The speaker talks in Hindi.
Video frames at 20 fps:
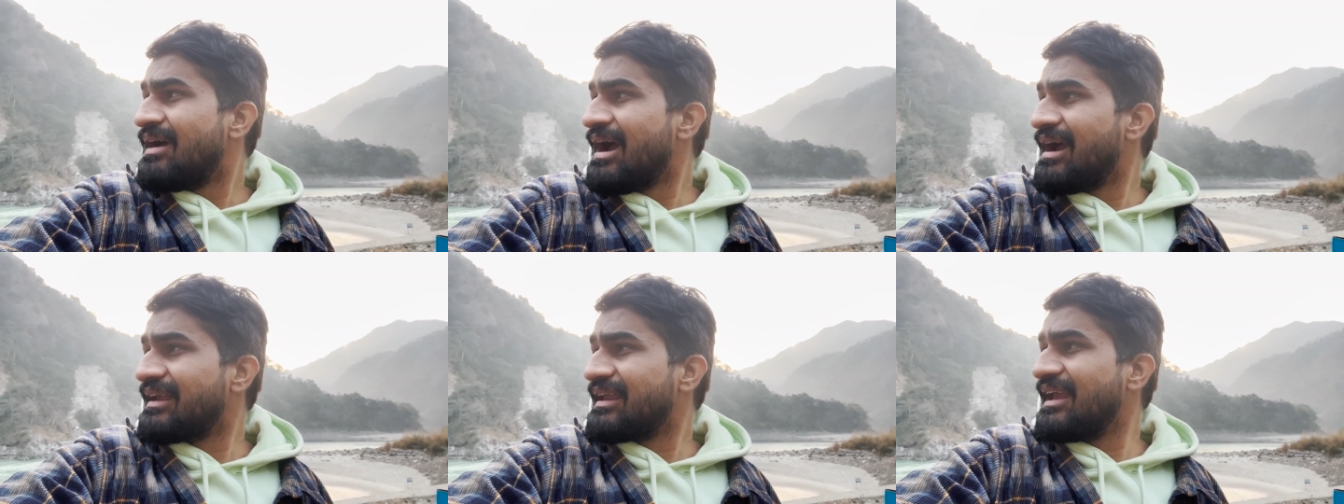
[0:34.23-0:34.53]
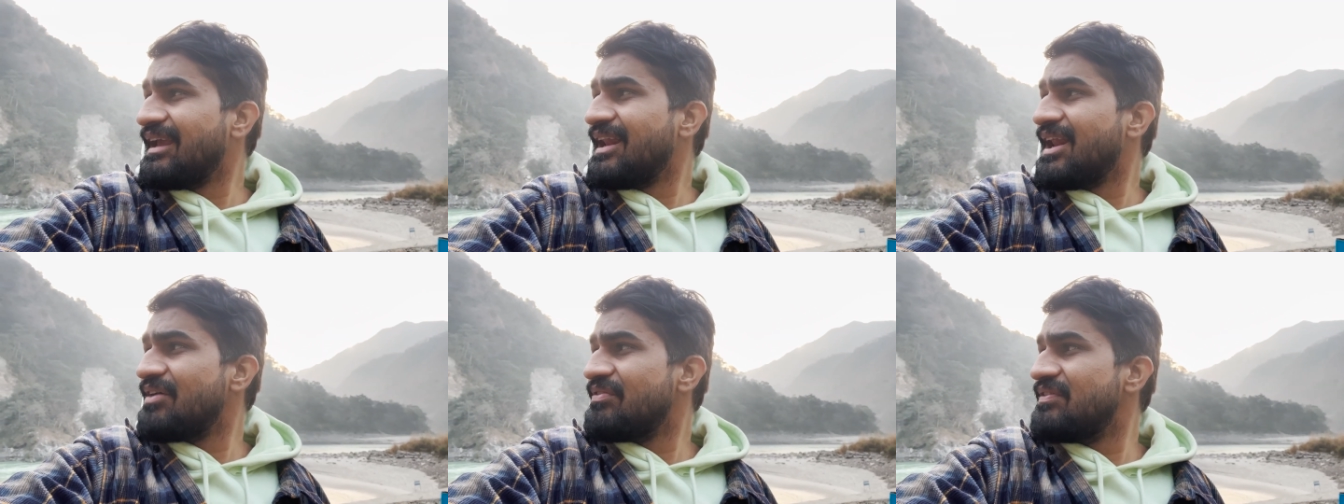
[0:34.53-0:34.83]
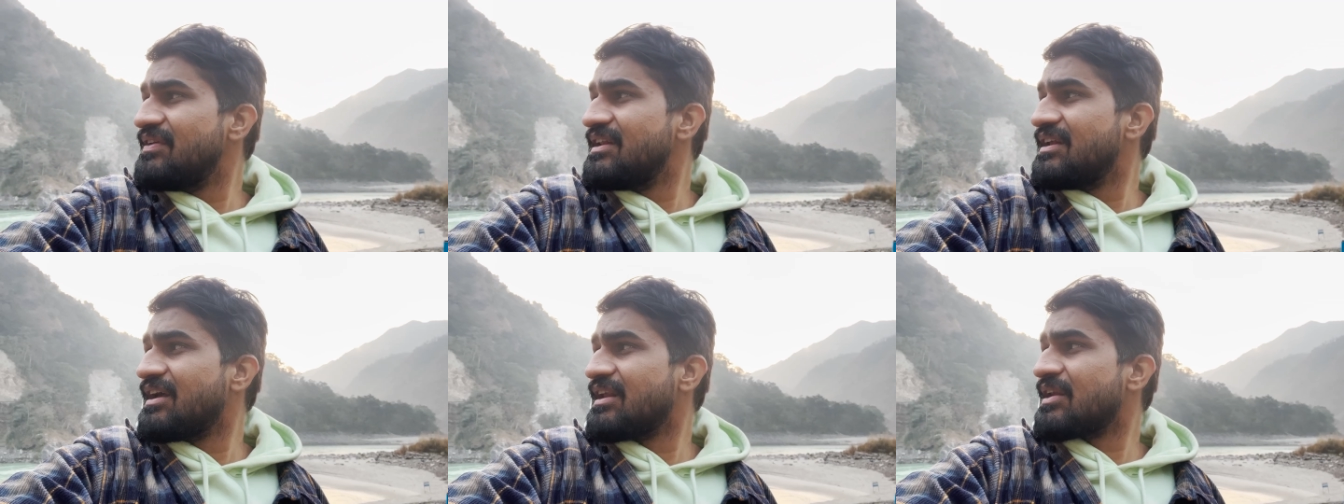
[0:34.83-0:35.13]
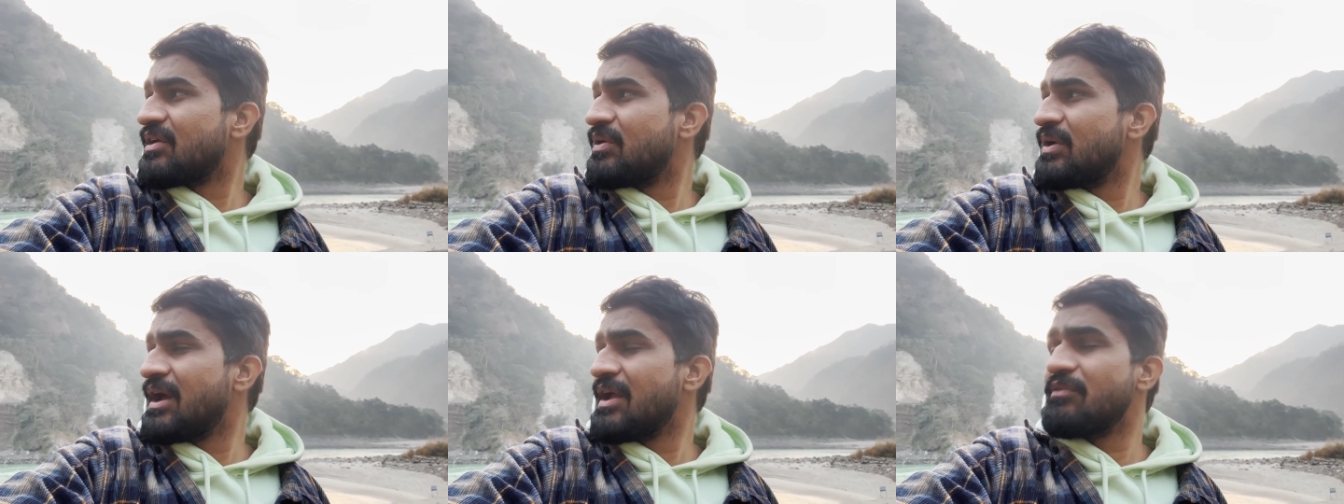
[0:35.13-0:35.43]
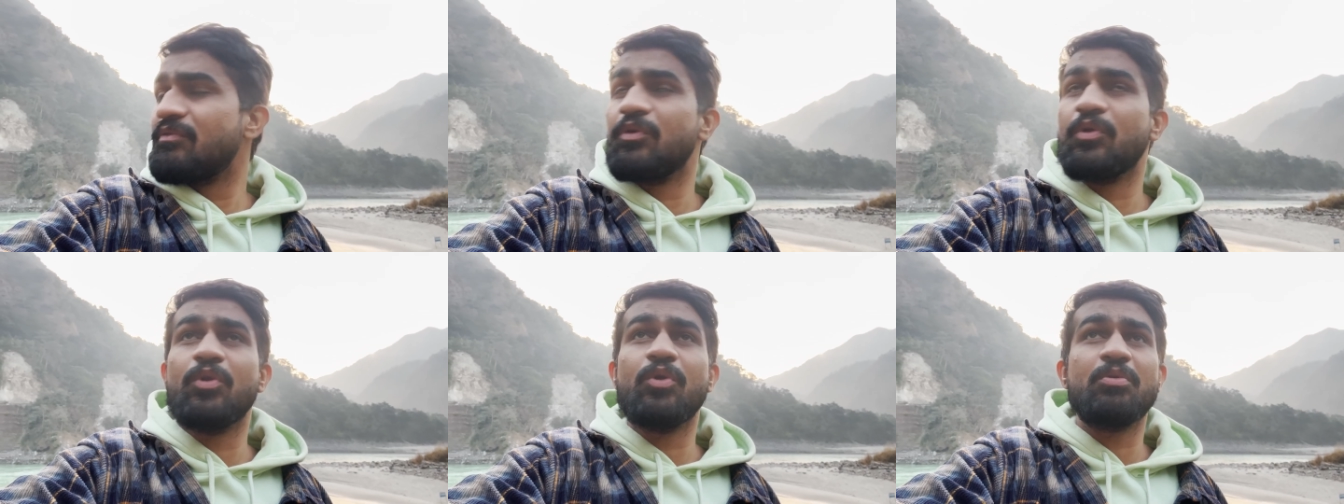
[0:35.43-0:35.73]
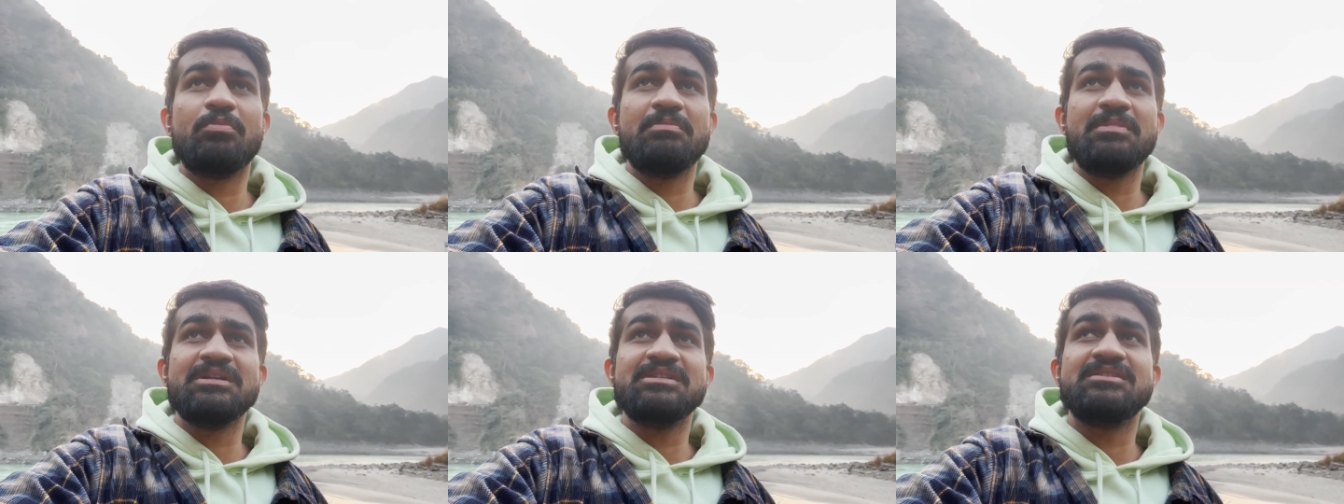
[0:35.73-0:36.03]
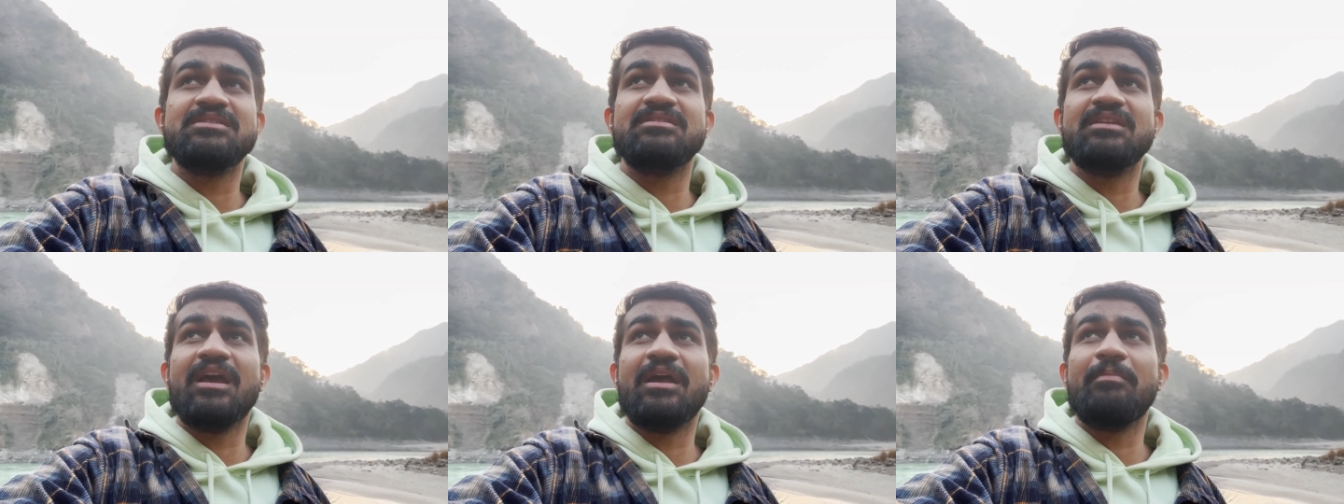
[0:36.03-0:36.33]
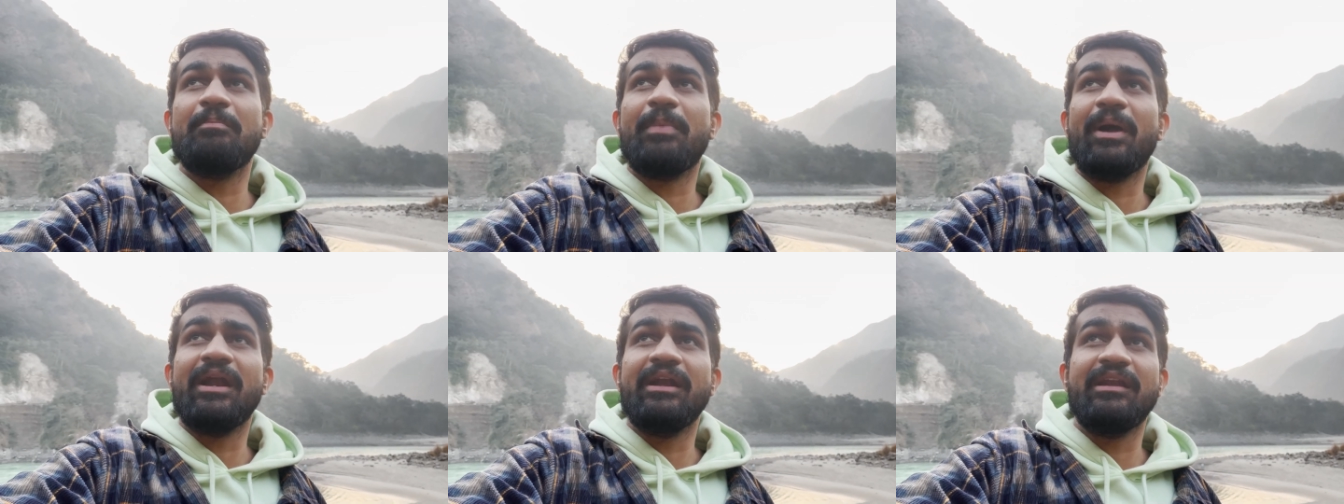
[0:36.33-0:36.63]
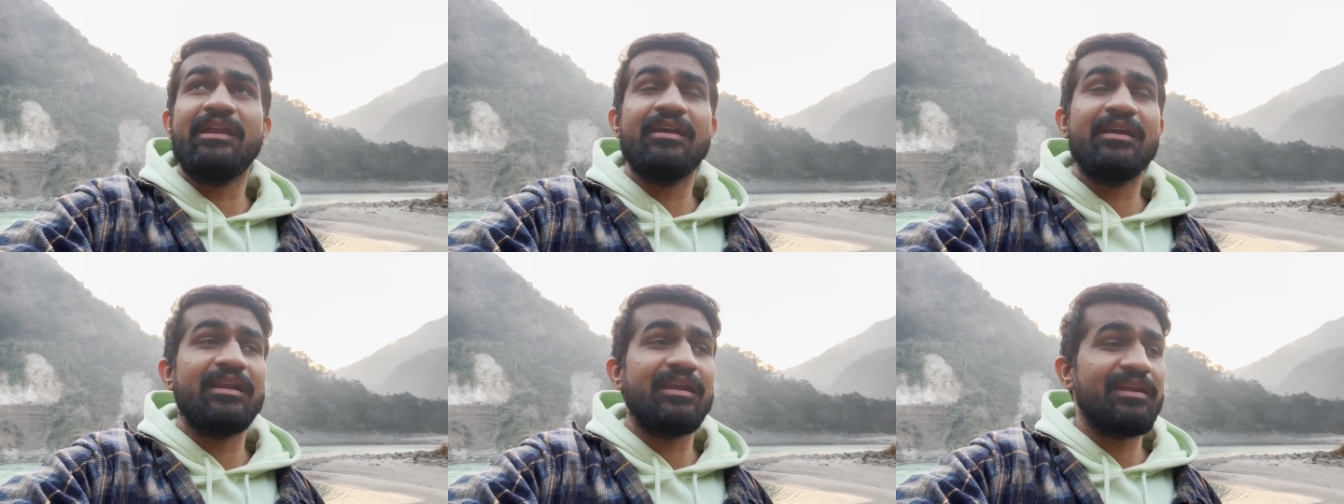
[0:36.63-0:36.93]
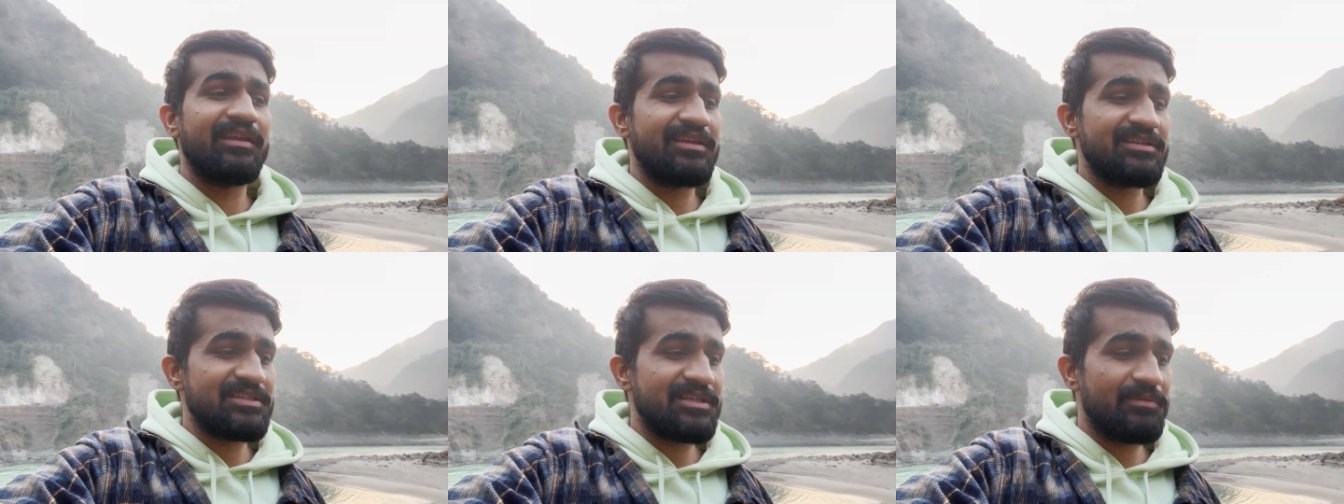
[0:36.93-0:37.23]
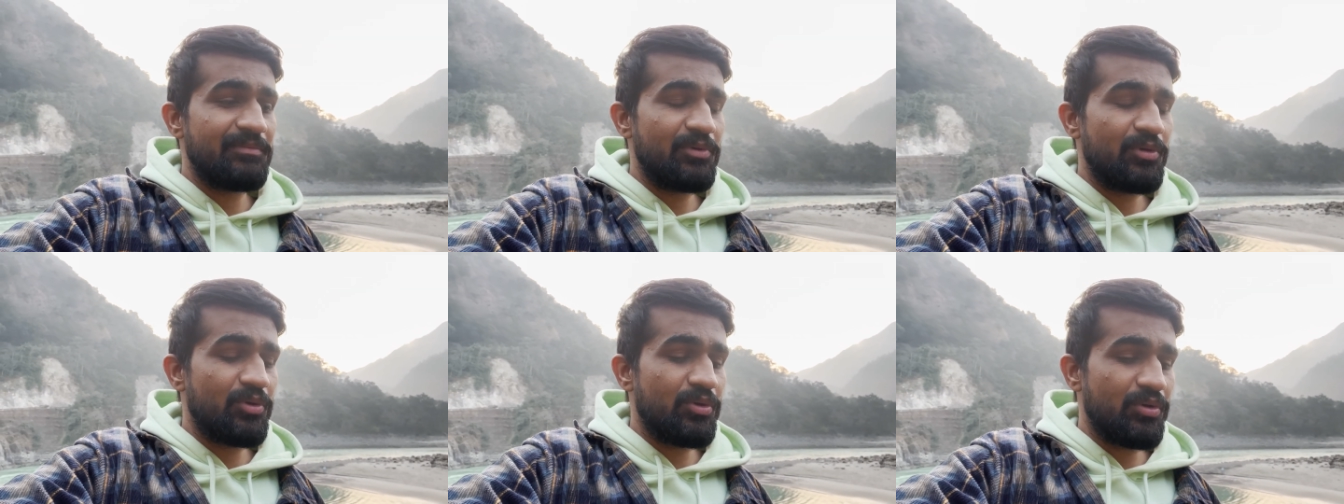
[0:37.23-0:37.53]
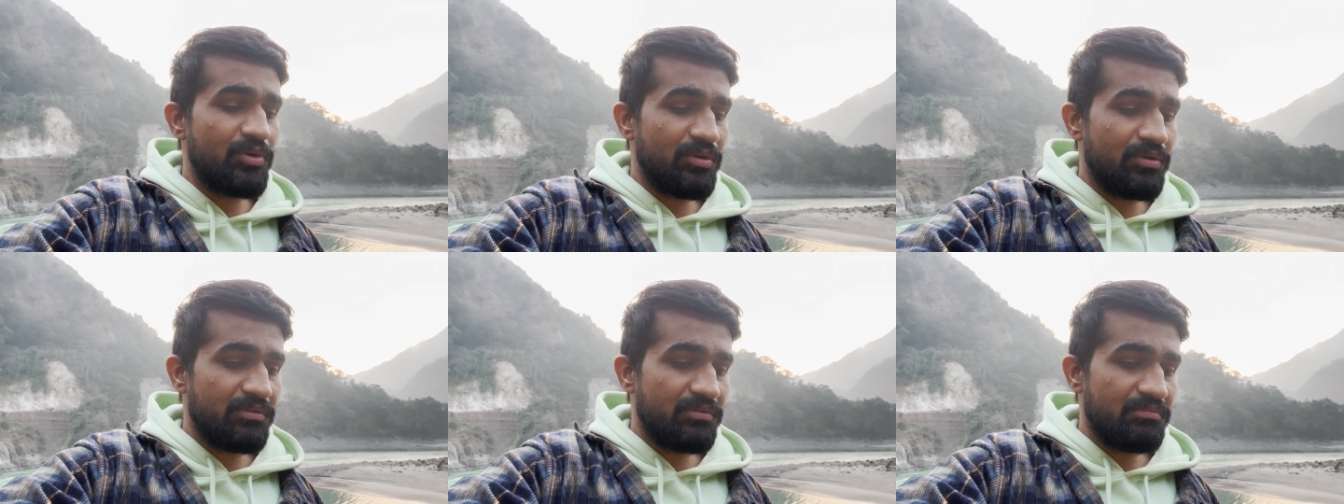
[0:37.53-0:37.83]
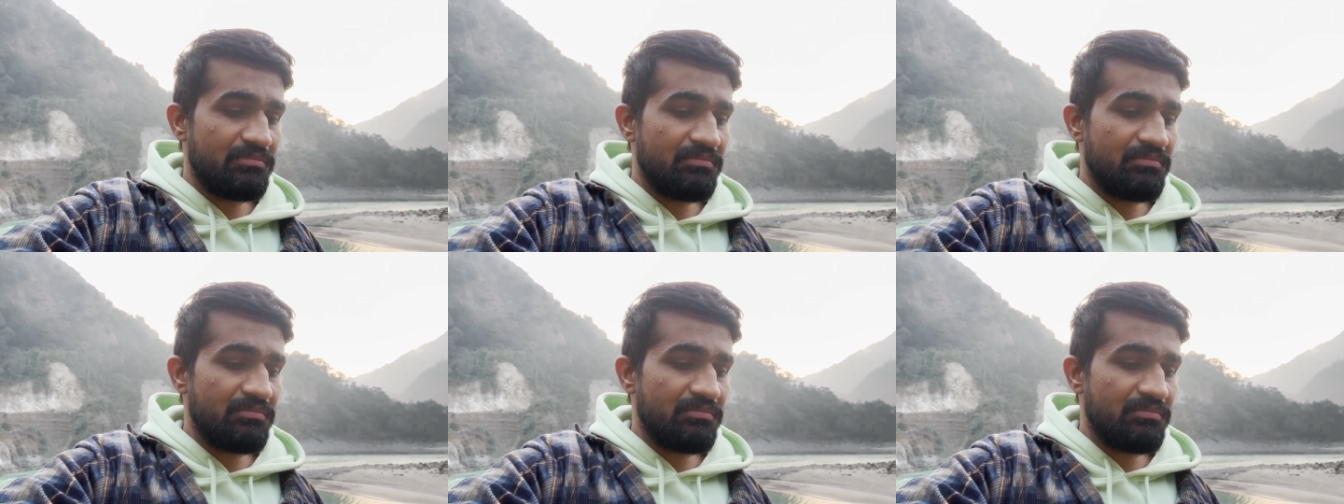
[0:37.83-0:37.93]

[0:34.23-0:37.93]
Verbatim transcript: अकेला फील कर रहा हूँ यार वो लोग मस्त यार पार्टी करेंगे सब लोग